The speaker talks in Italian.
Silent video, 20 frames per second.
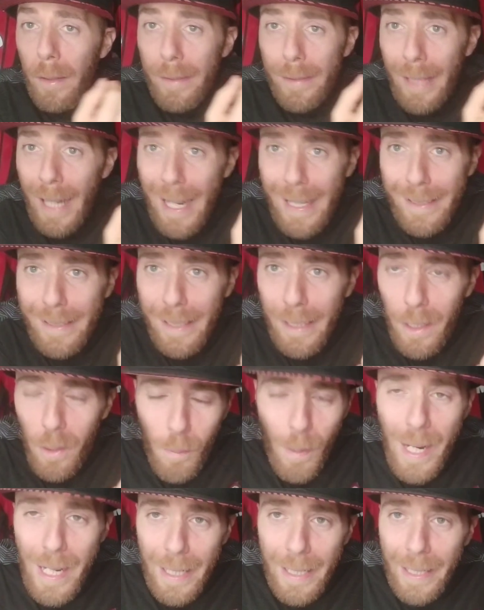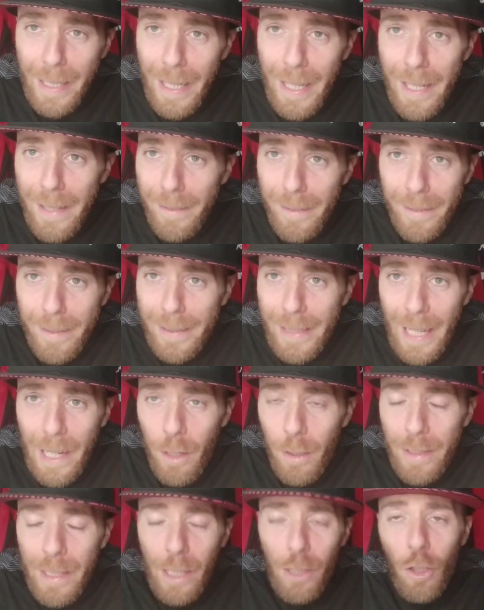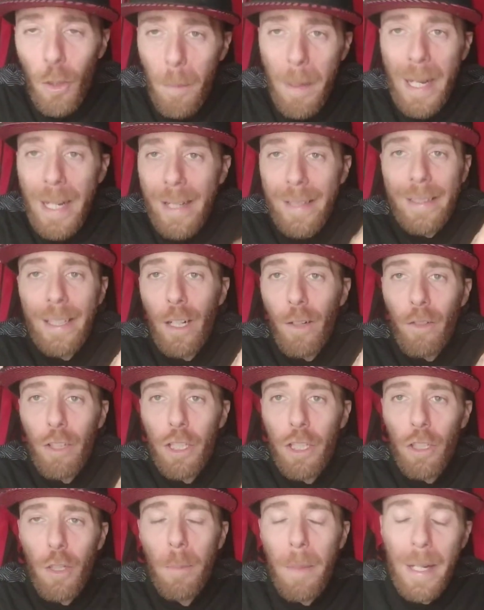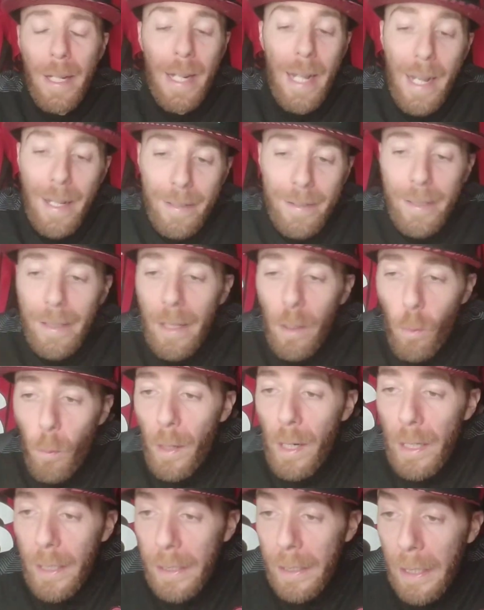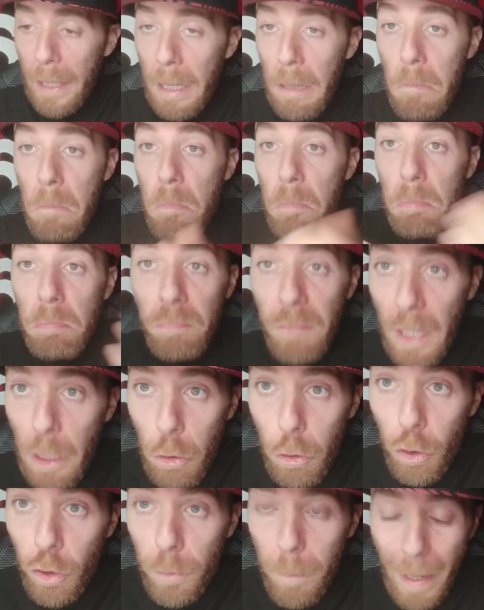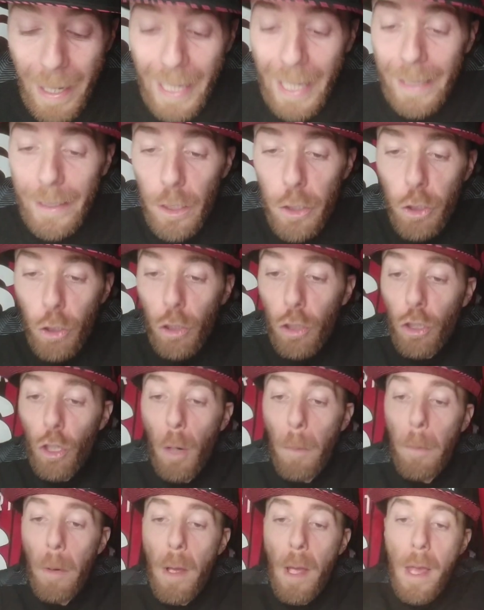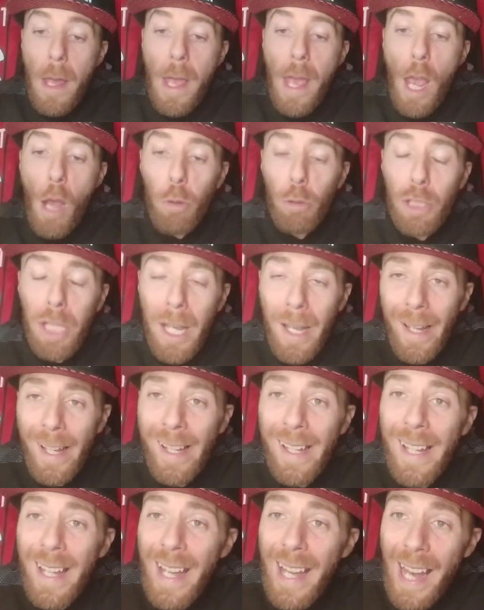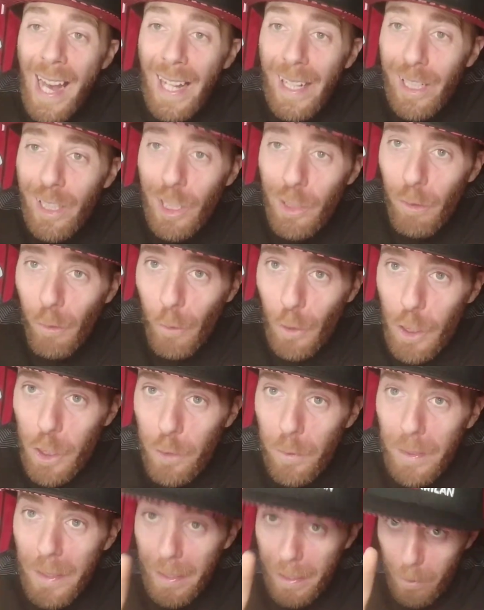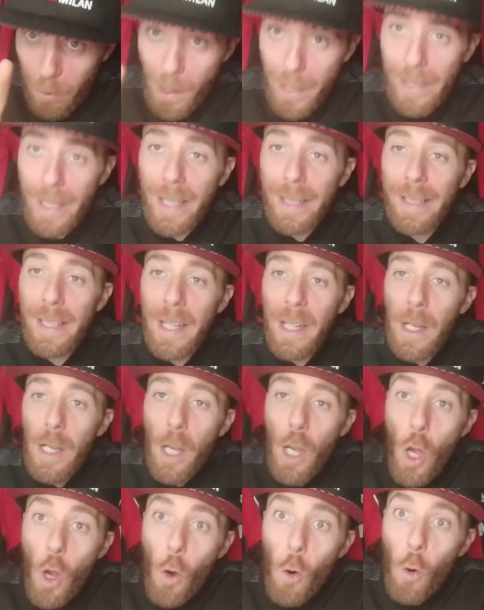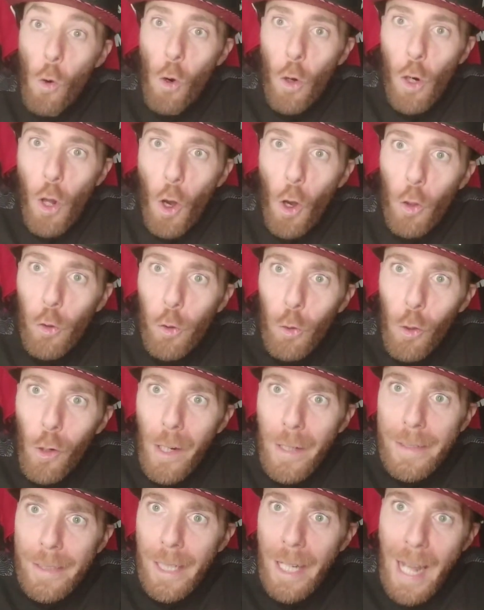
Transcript: Da essere quelli che stanno andando bene, stanno facendo bene, a essere quelli che vengono smaccati il giorno dopo. È uscito. Adesso vi faccio vedere, guardate, eh. Uno, due,